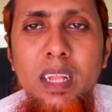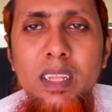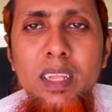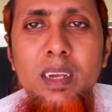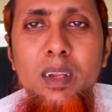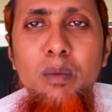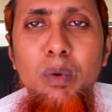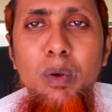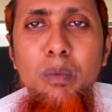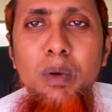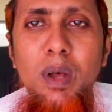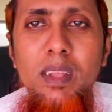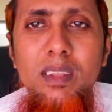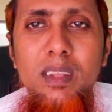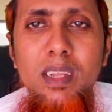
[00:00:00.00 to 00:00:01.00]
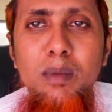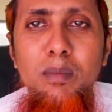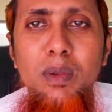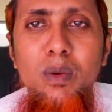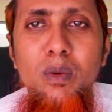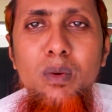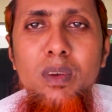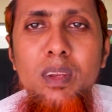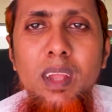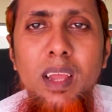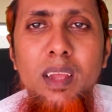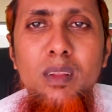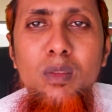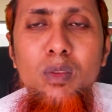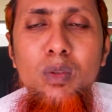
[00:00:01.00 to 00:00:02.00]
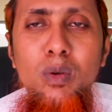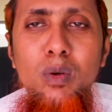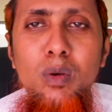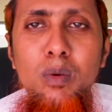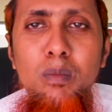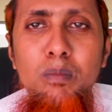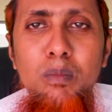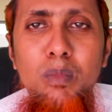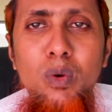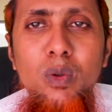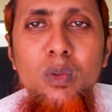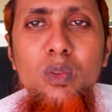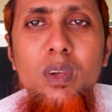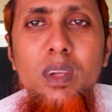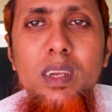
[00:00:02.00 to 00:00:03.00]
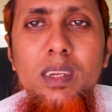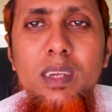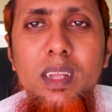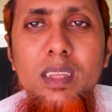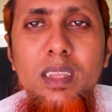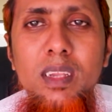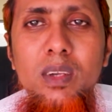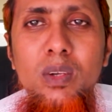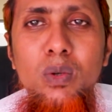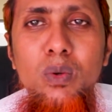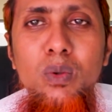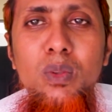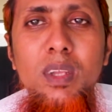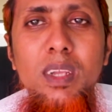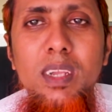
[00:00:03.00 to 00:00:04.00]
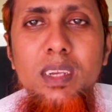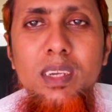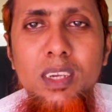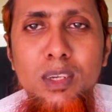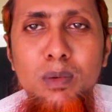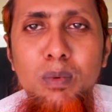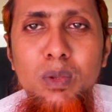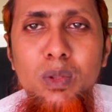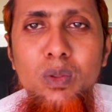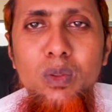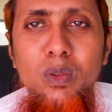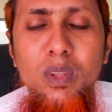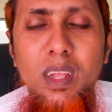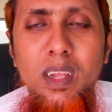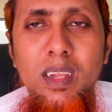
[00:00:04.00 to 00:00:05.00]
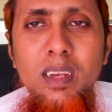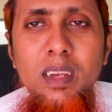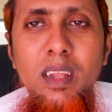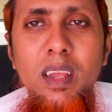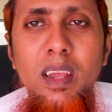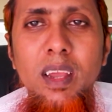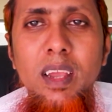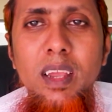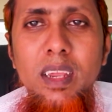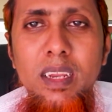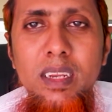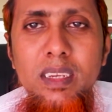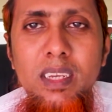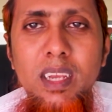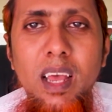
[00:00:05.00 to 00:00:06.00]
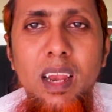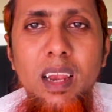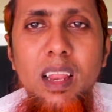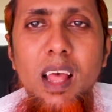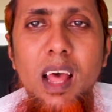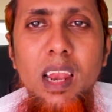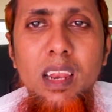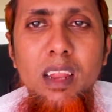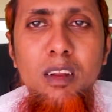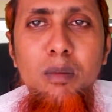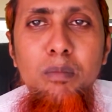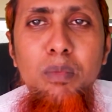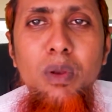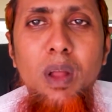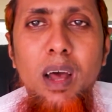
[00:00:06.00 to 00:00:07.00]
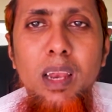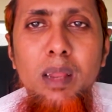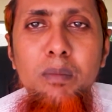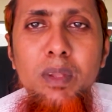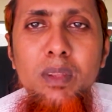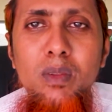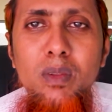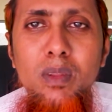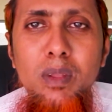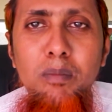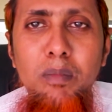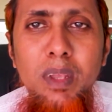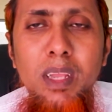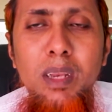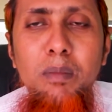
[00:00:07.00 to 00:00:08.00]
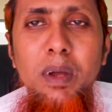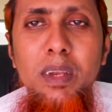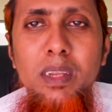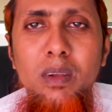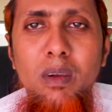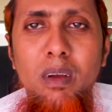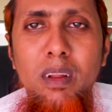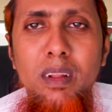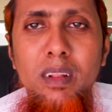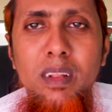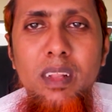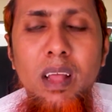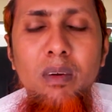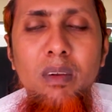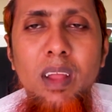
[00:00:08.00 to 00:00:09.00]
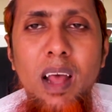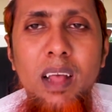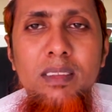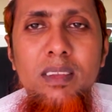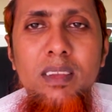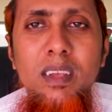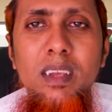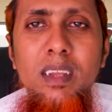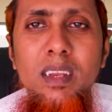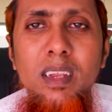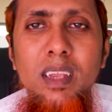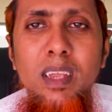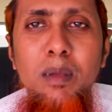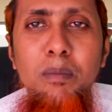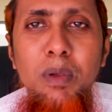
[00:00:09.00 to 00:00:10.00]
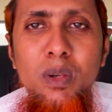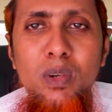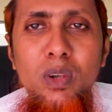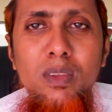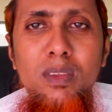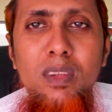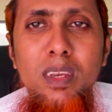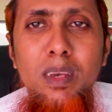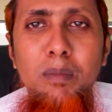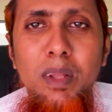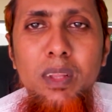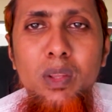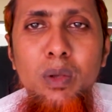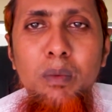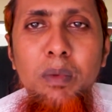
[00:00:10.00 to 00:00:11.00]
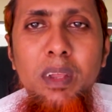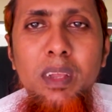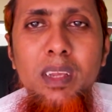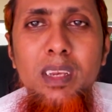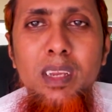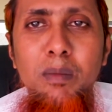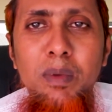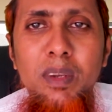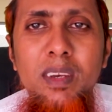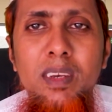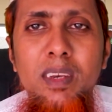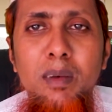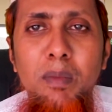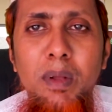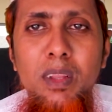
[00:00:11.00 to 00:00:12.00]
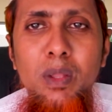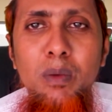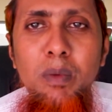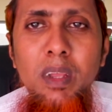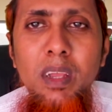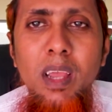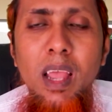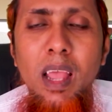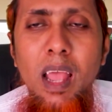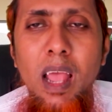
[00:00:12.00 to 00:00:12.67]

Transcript: তাদেরকে বলবো আজকের ভিডিওটি একদম মনোযোগের সাথে শুরু থেকে শেষ পর্যন্ত দেখেন ইনশাআল্লাহ আল্লাহ রব্বুল আলমিন যদি মেহরবানি করেন তাহলে আজকের এই ভেষজটির মাধ্যমে এই রেমিডিটির মাধ্যমে